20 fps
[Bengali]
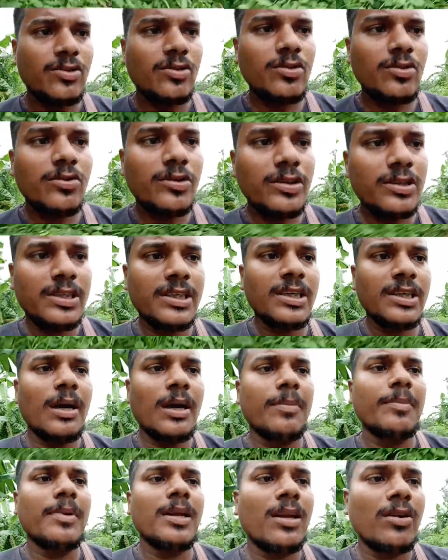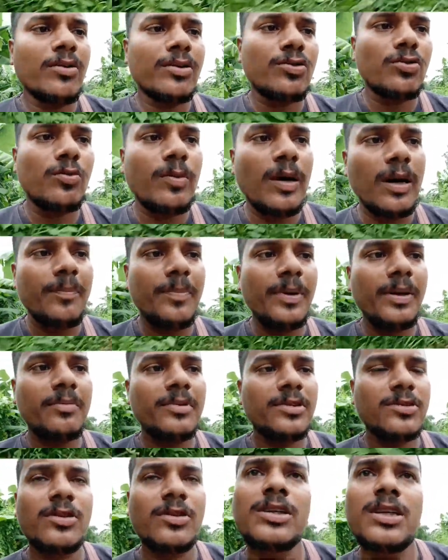আপনারাও একটু ভাববেন বিষয়টা যে
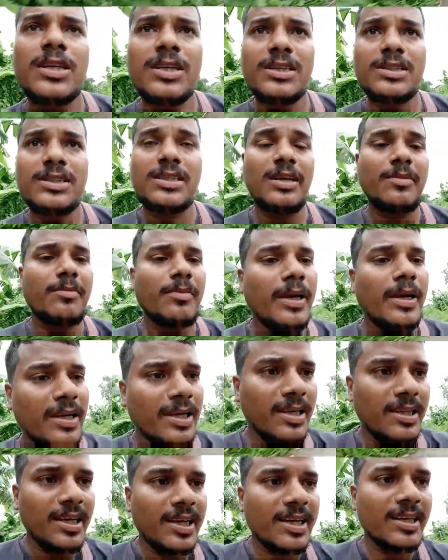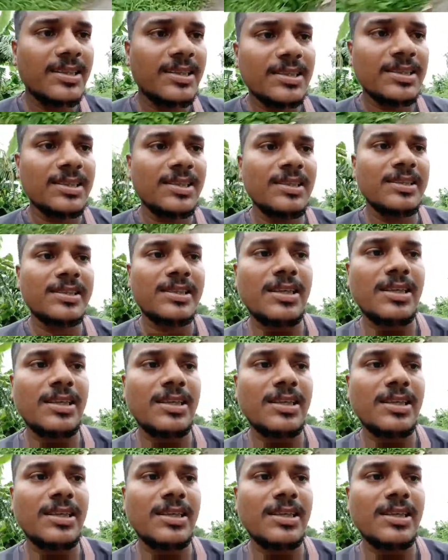শ্যাম ভাই কী দেখাচ্ছে জিনিসটা কেউ